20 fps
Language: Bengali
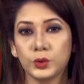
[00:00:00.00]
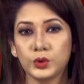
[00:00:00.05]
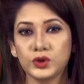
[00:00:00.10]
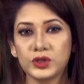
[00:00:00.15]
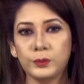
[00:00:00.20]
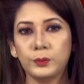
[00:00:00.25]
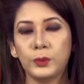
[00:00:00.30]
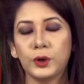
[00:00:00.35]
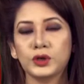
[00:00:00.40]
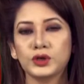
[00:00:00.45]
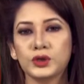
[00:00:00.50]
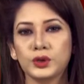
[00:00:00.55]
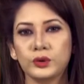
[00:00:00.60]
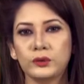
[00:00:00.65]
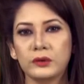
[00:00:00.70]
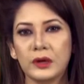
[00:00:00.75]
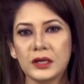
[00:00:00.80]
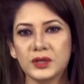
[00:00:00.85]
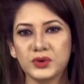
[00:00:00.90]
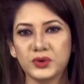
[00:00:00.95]
মুজিববর্ষ
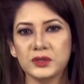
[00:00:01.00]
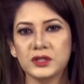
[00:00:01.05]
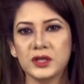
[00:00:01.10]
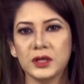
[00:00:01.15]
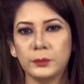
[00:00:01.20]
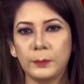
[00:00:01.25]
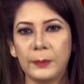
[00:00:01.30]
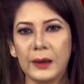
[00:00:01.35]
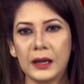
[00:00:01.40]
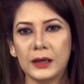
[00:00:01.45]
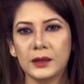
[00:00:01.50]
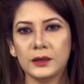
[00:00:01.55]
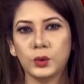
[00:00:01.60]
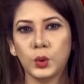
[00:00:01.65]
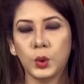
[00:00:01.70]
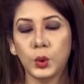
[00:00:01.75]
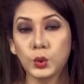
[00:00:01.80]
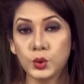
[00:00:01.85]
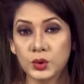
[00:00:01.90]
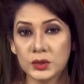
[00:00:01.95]
গ্র্যাজুয়েশন প্যারেড
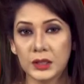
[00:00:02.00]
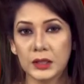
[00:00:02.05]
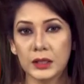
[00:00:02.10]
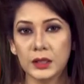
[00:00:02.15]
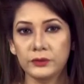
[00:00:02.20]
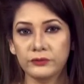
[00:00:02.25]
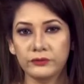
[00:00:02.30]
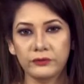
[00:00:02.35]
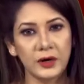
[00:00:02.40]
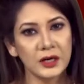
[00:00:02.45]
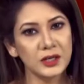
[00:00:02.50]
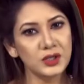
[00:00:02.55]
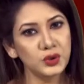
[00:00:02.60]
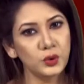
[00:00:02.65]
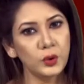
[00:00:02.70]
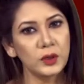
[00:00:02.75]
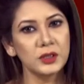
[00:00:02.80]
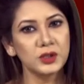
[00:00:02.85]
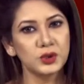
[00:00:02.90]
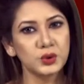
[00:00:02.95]
অনুষ্ঠানে
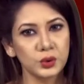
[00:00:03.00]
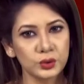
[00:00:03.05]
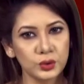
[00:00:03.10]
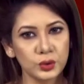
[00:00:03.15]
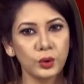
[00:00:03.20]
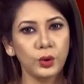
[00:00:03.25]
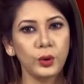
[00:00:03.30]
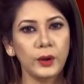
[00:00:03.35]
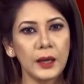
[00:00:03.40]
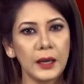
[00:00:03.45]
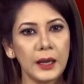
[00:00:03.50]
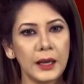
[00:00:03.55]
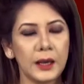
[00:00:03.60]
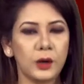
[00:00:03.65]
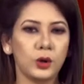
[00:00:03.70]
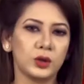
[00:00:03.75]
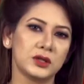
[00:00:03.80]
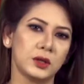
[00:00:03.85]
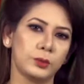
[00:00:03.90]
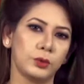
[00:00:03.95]
ভার্চুয়ালি যুক্ত হয়ে
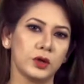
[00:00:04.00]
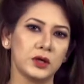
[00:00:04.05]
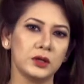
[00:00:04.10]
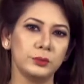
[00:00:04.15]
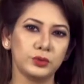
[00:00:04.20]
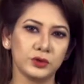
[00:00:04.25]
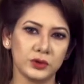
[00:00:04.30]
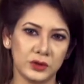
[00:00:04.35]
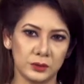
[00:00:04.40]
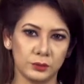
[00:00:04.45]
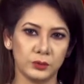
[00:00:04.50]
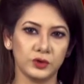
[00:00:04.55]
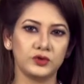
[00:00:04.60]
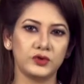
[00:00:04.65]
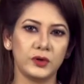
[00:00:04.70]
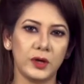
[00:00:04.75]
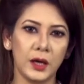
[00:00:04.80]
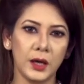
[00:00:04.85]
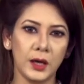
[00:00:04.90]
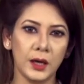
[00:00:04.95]
কথা বলেন
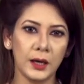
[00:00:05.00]
প্রধানমন্ত্রী